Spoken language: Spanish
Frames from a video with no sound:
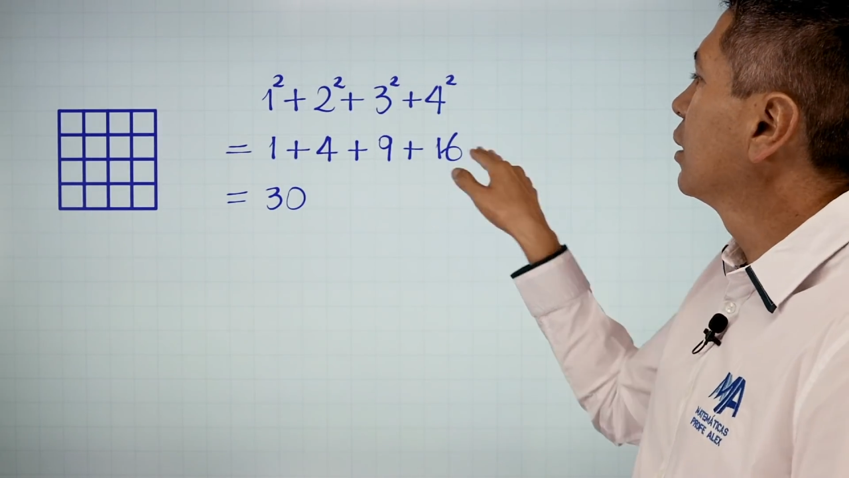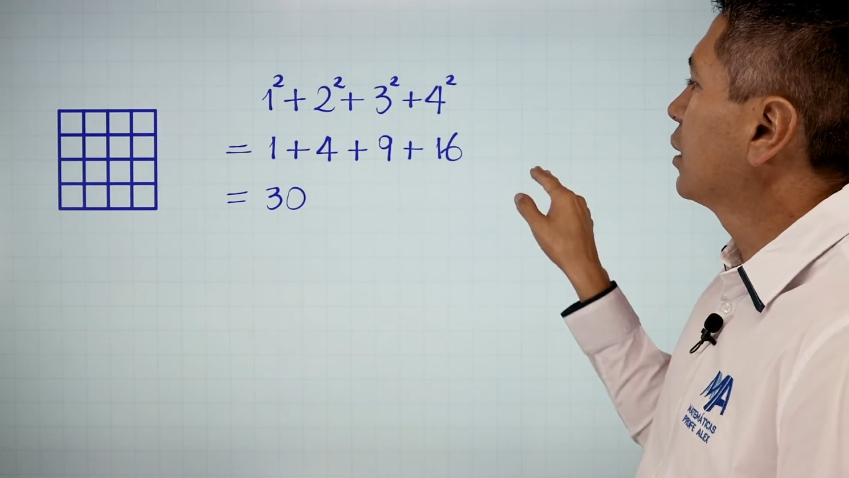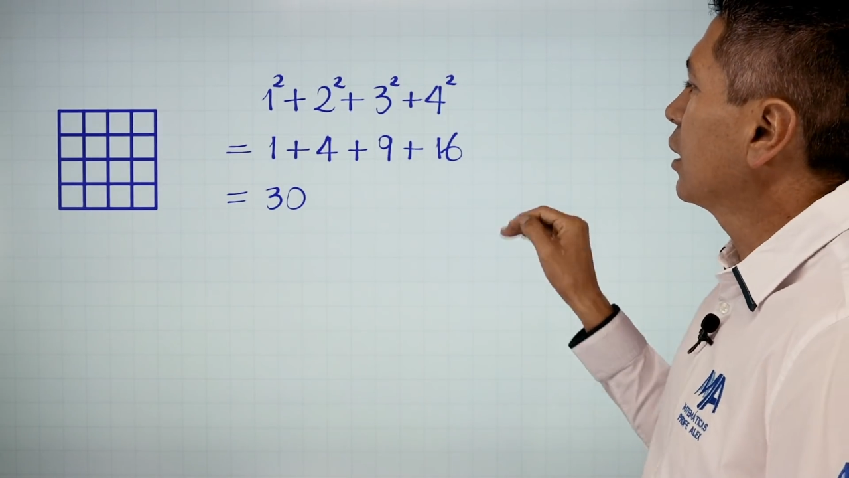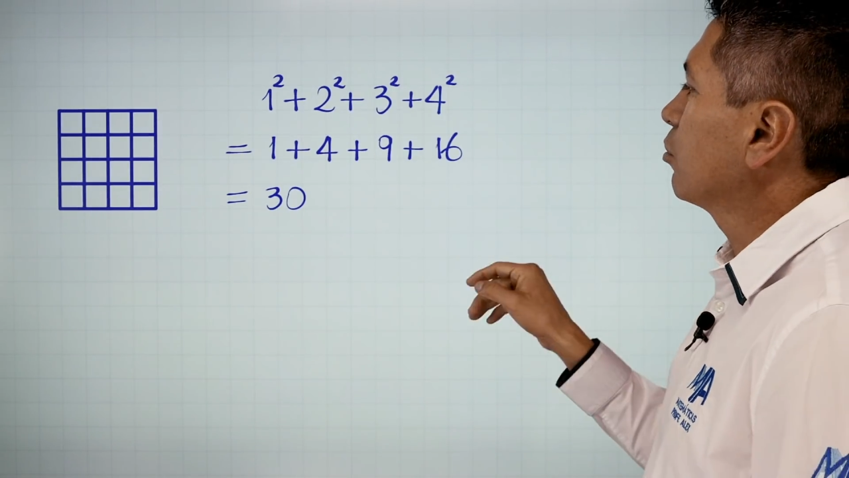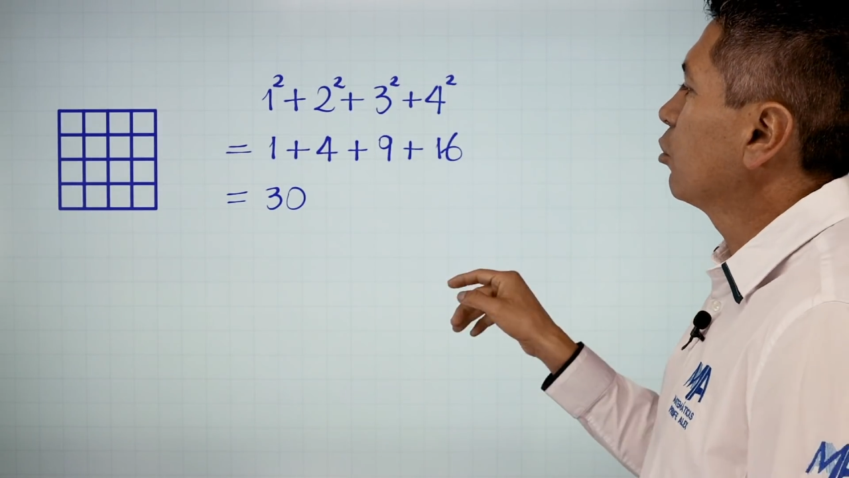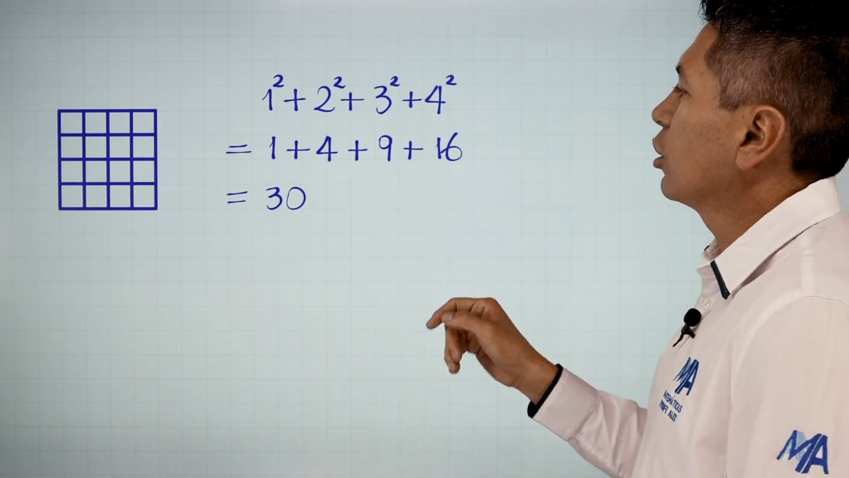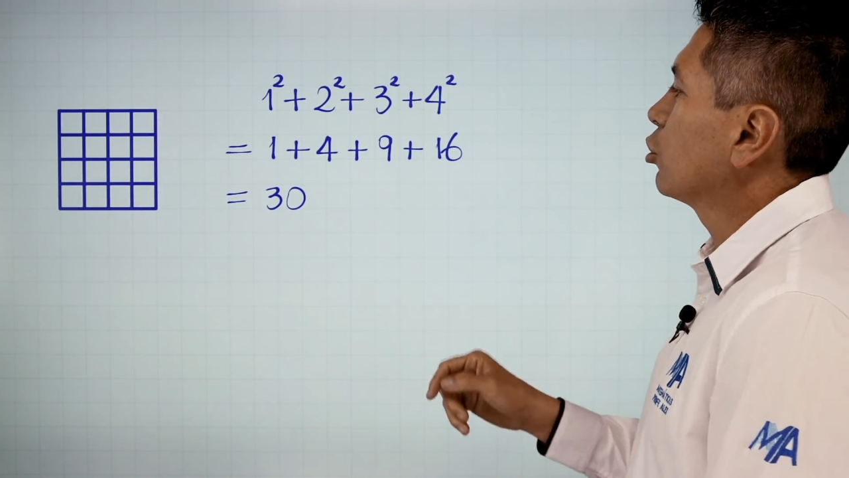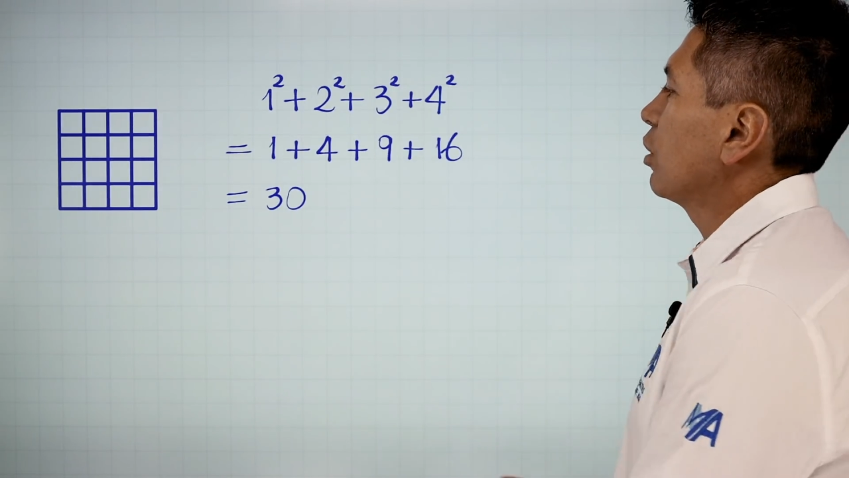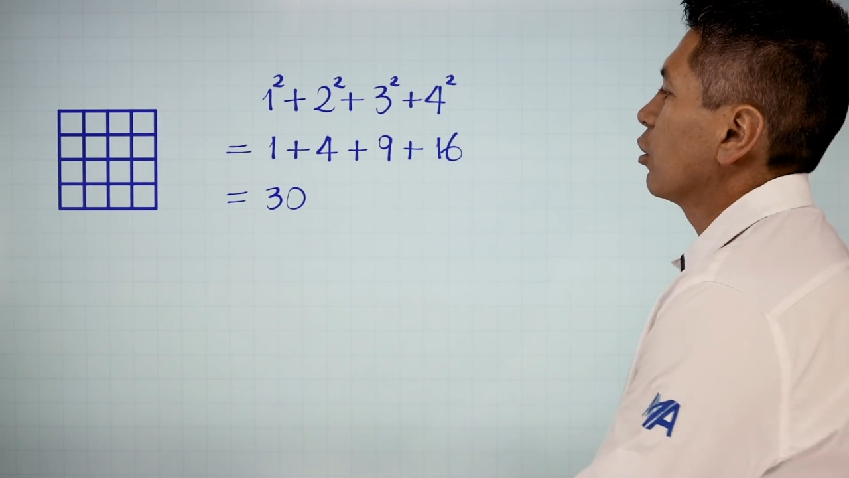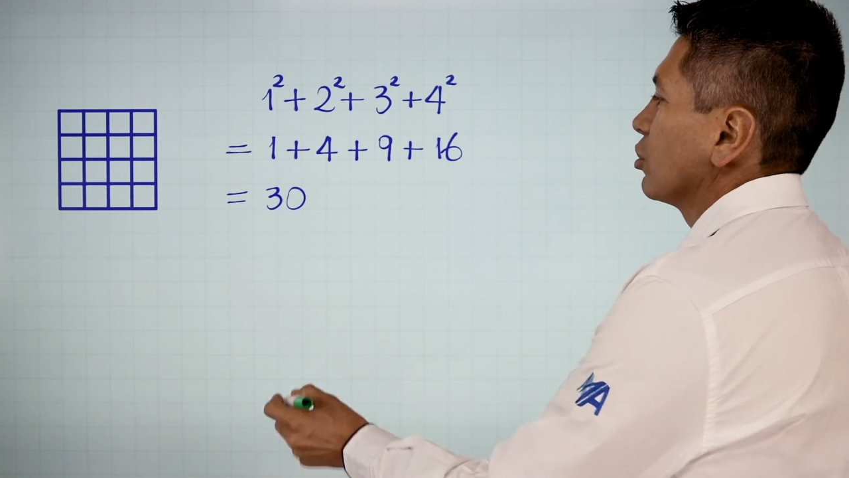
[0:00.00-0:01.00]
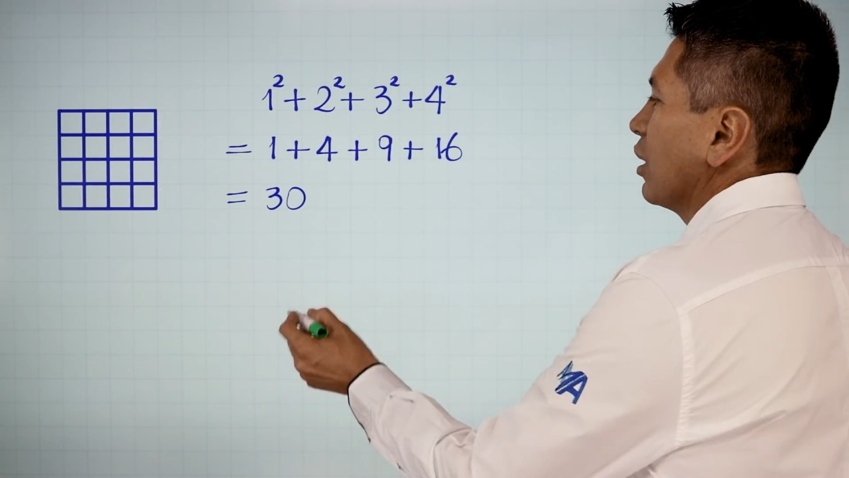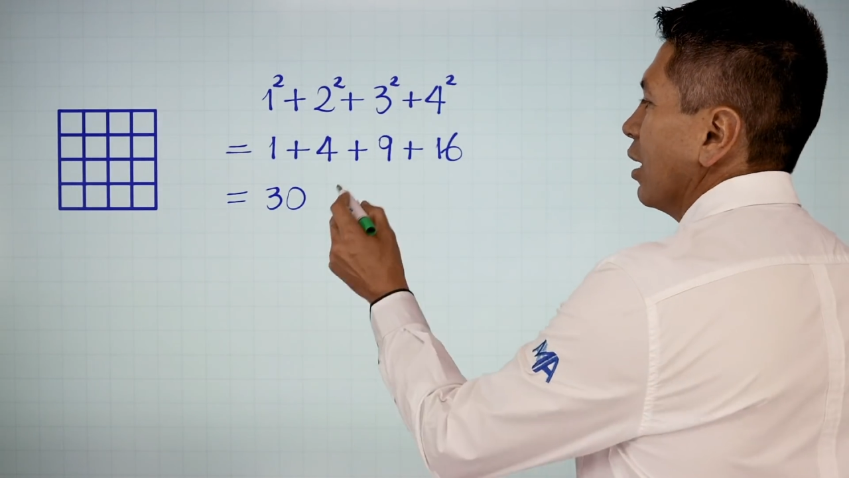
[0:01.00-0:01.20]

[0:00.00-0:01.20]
Si hacemos la suma nos